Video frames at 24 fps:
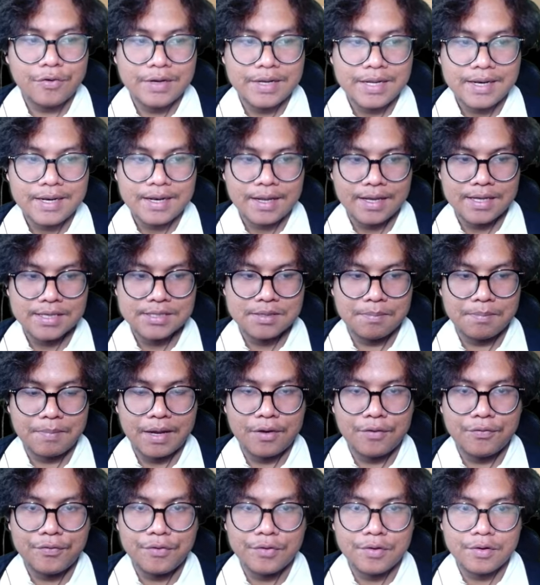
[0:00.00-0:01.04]
ini deh guys,
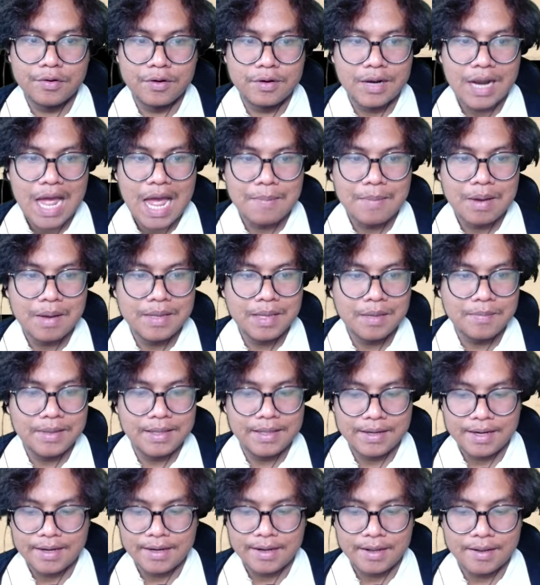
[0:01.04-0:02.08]
main full Amamiya
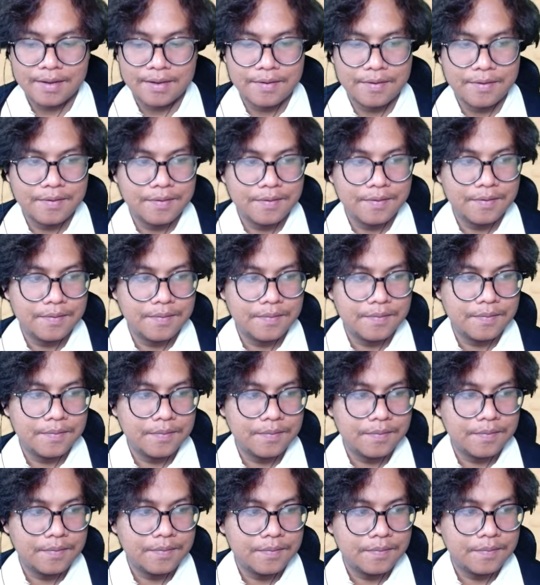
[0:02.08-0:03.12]
Mirai dah.
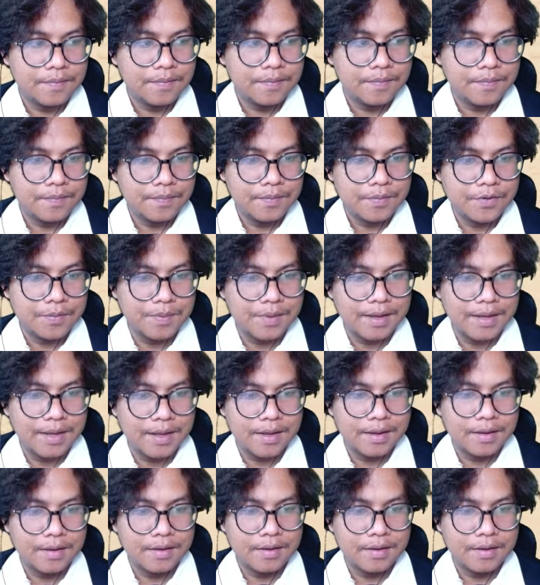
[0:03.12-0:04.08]
Coba ya.